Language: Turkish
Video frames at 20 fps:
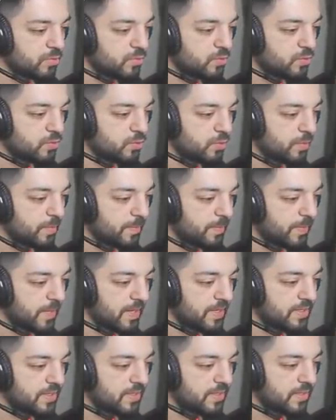Şu
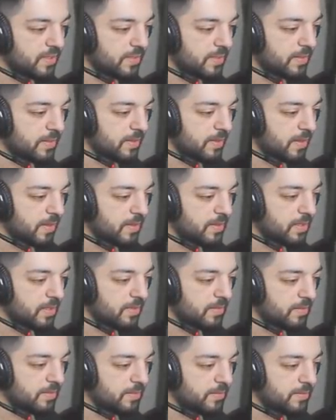baygını
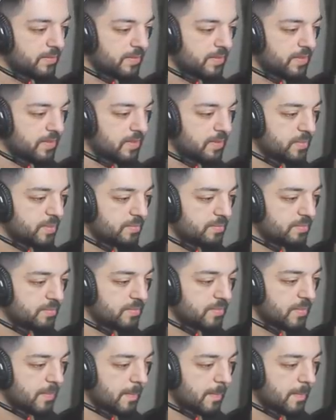alabilir miyim?